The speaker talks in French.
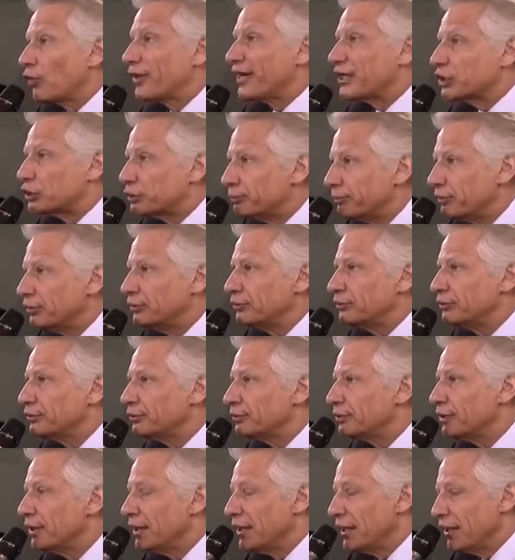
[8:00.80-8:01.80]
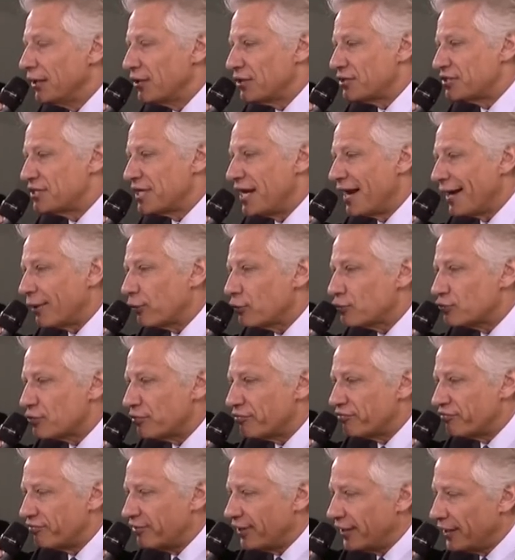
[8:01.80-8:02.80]
l'engagement, euh, euh, c'est là que
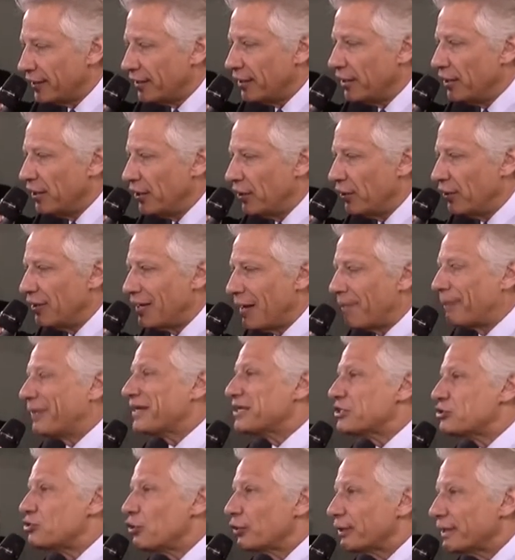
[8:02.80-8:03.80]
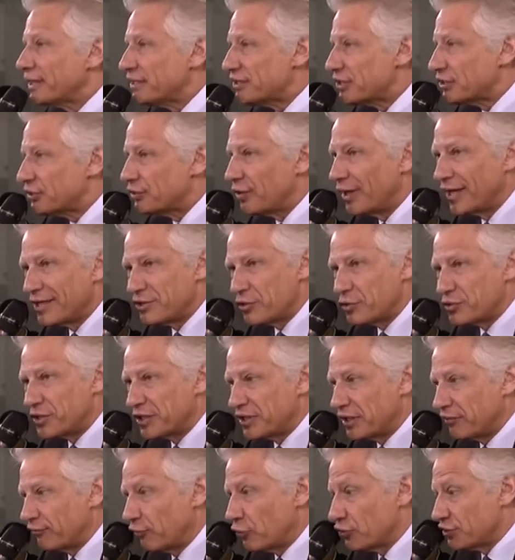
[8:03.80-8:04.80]
se fait la prise de risque dans la
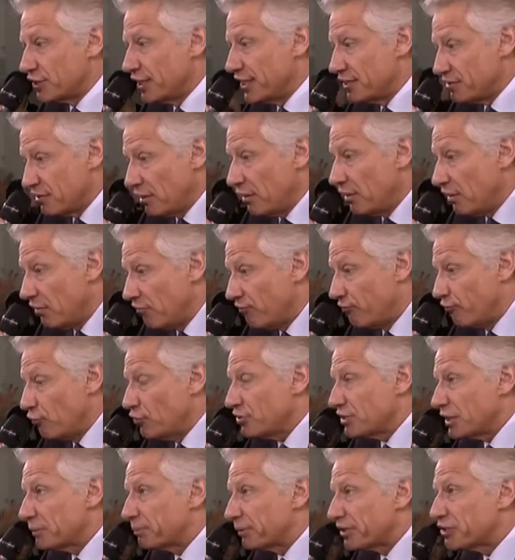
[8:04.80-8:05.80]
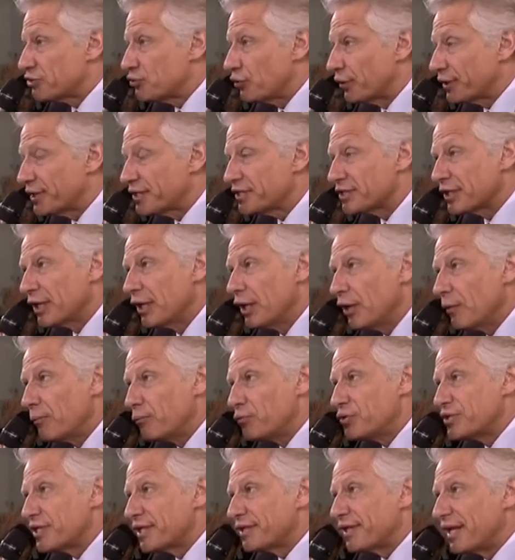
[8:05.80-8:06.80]
société française et il faut que cette prise de risque
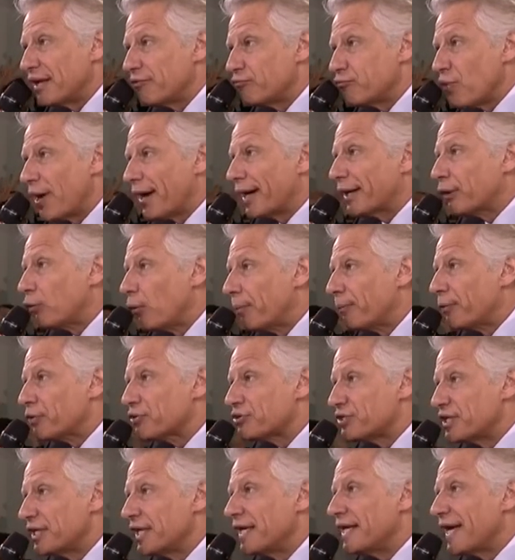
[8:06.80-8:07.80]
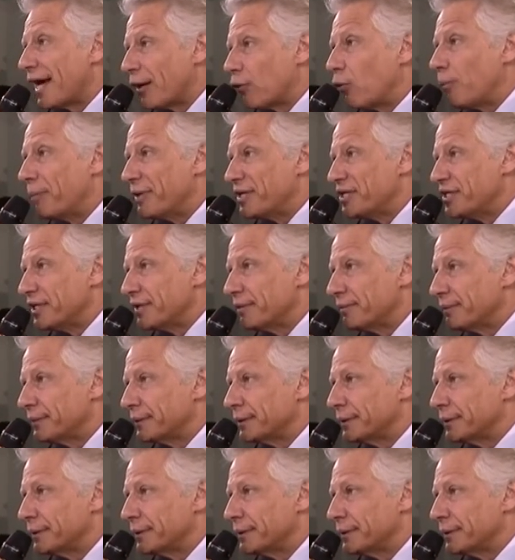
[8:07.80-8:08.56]
puisse être à la fois récompensée et accompagnée.